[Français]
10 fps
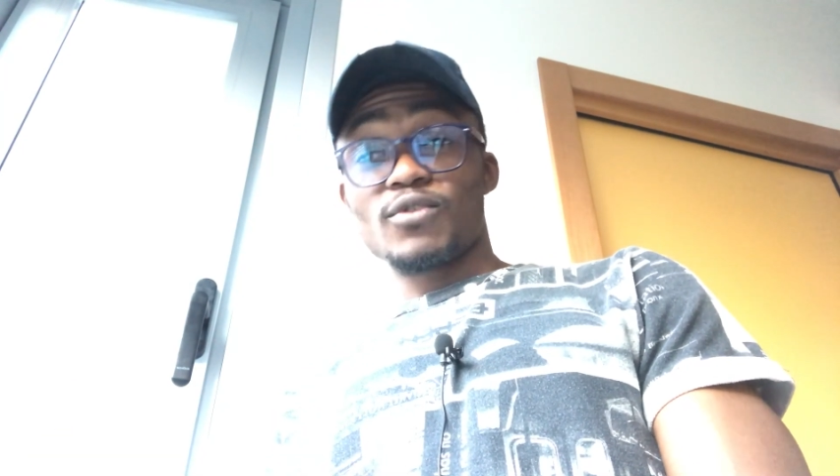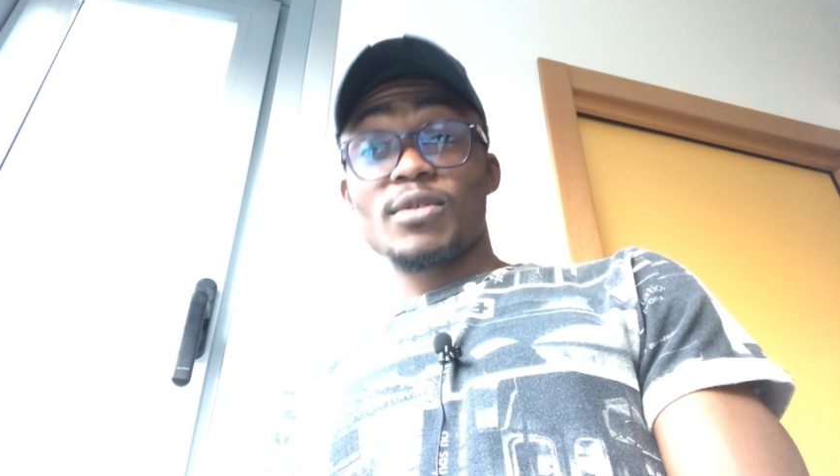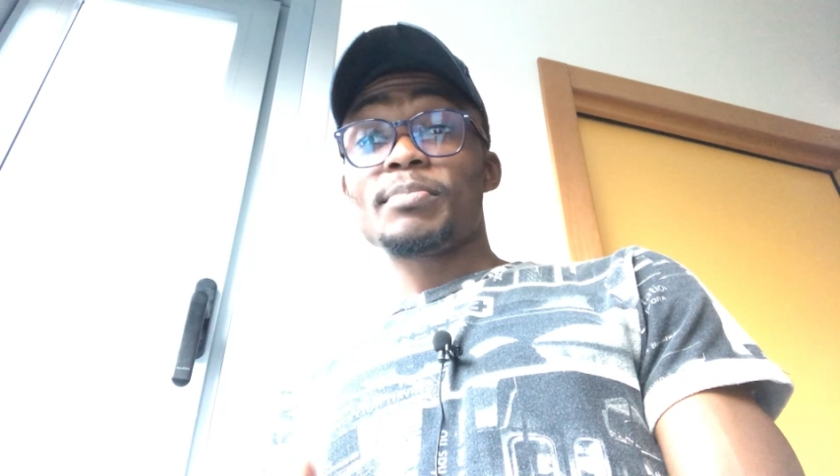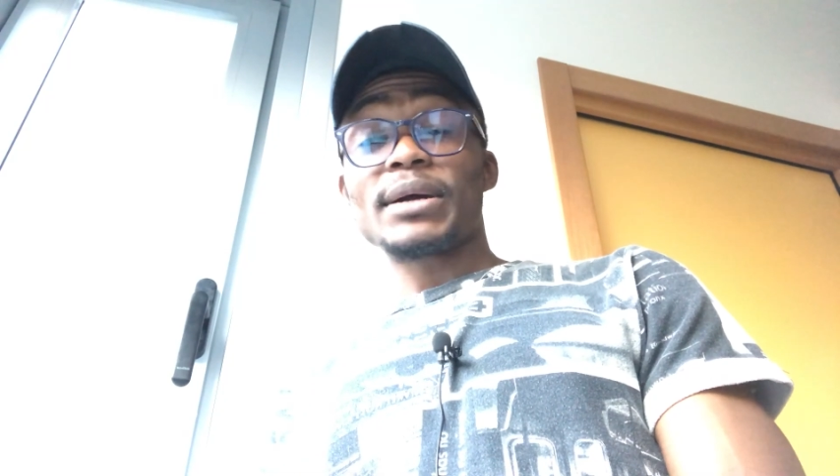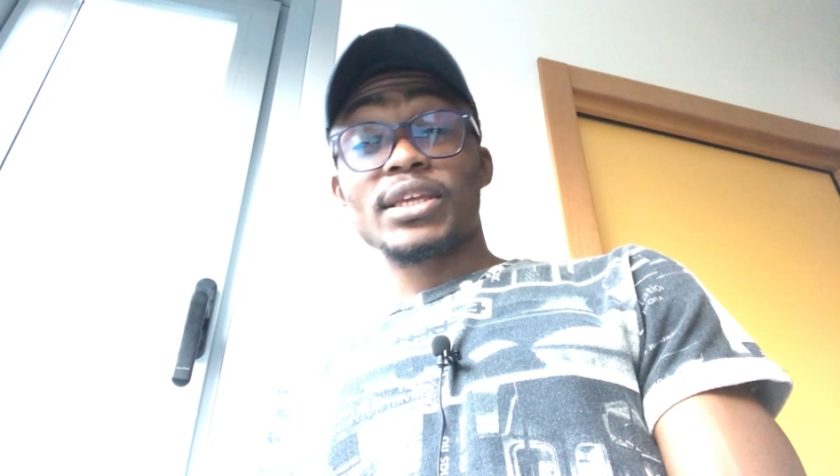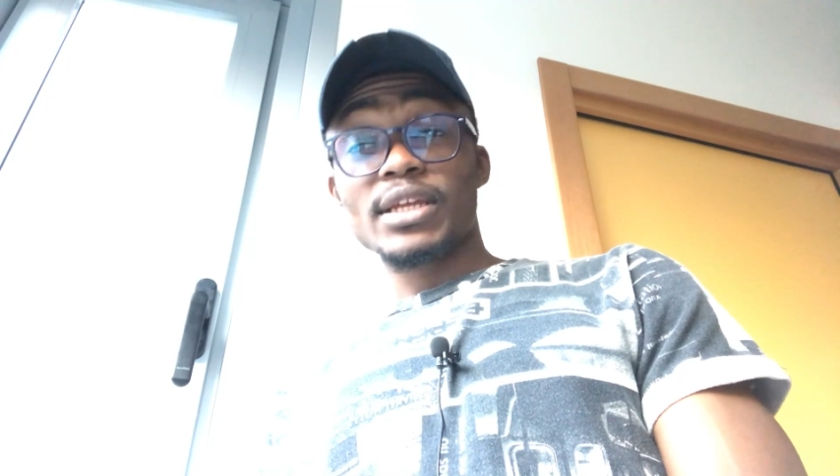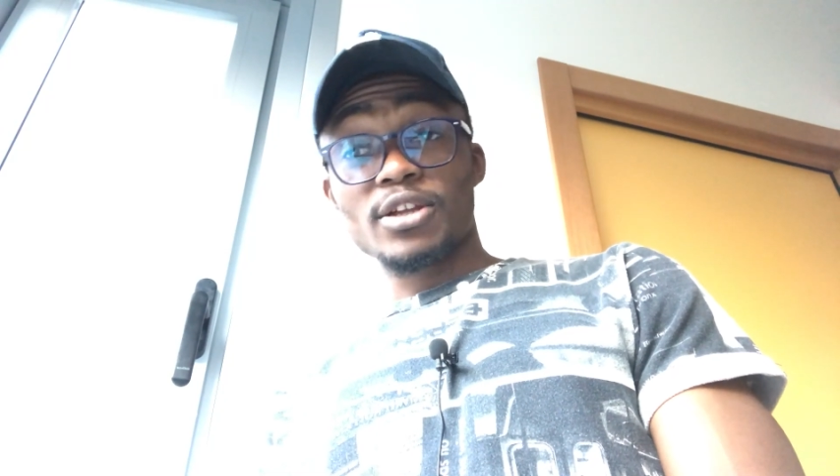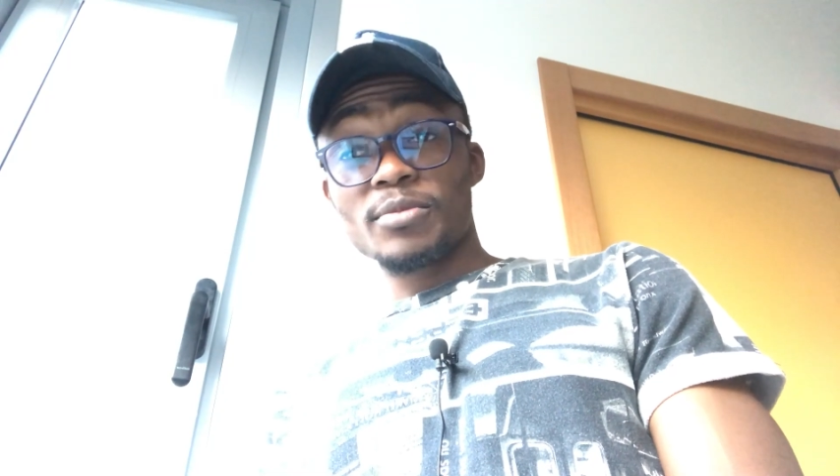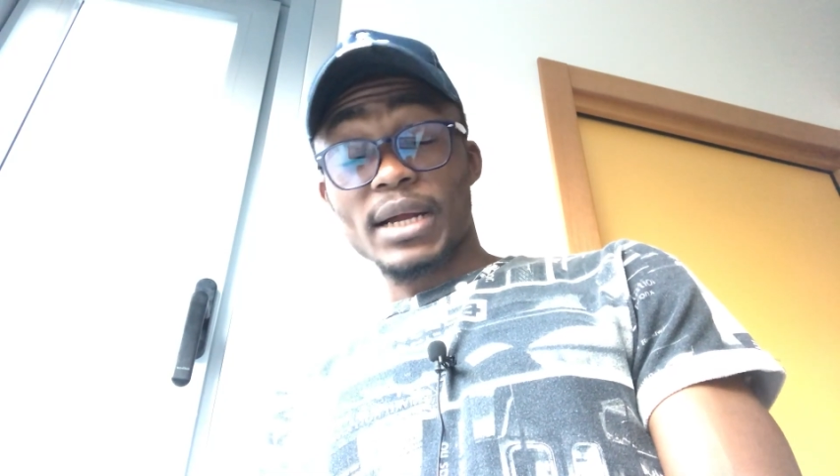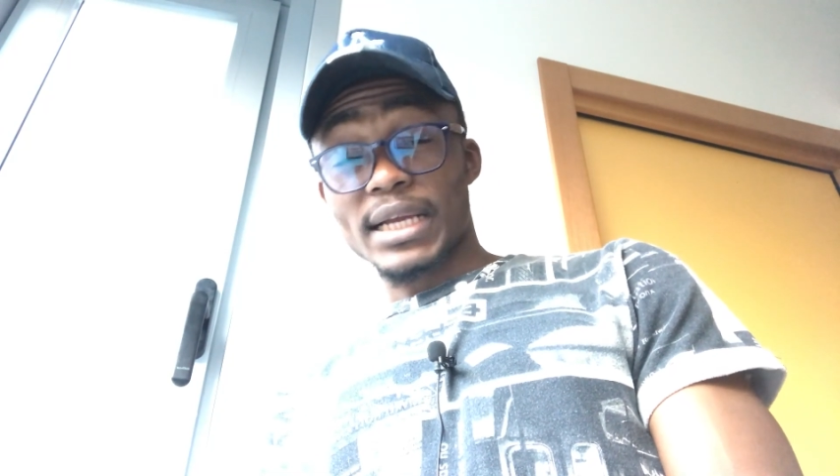voulez même pas que
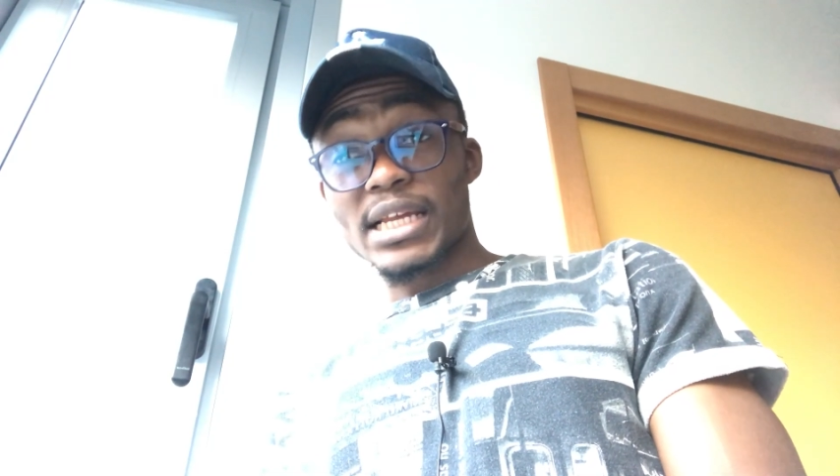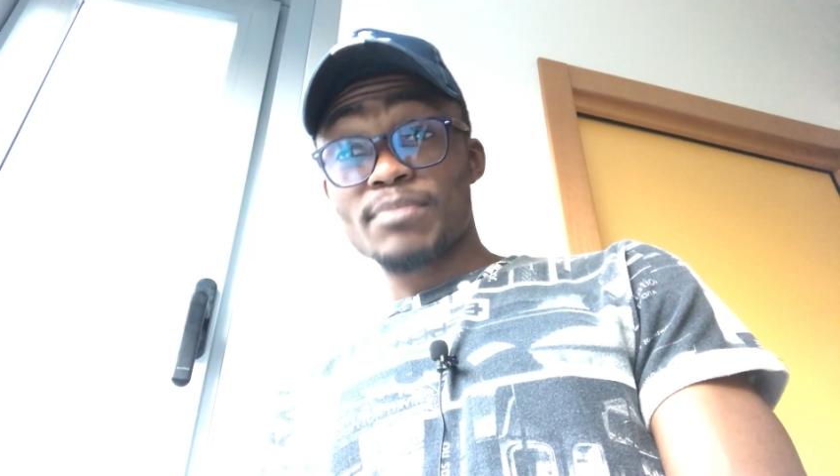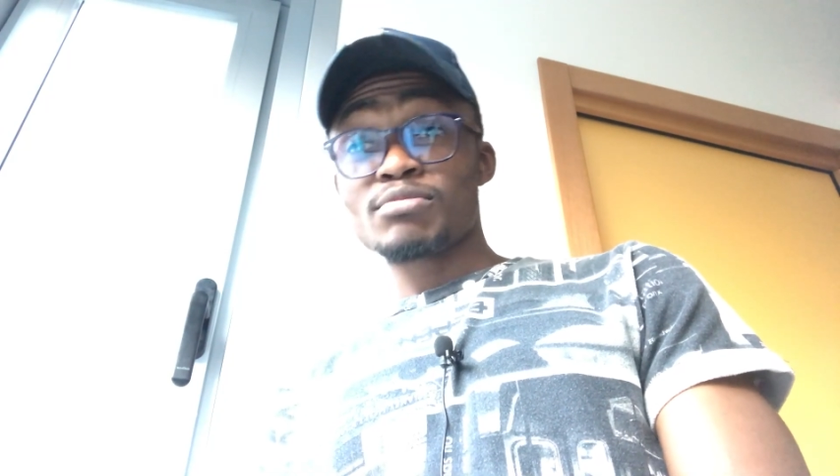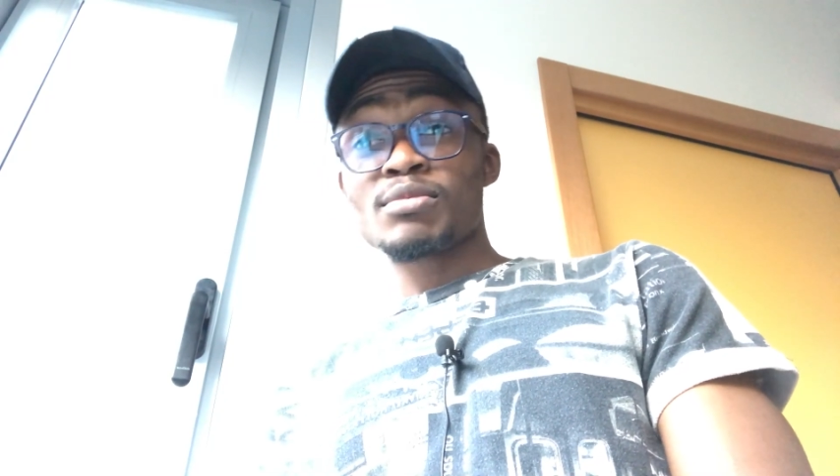quelqu'un par exemple,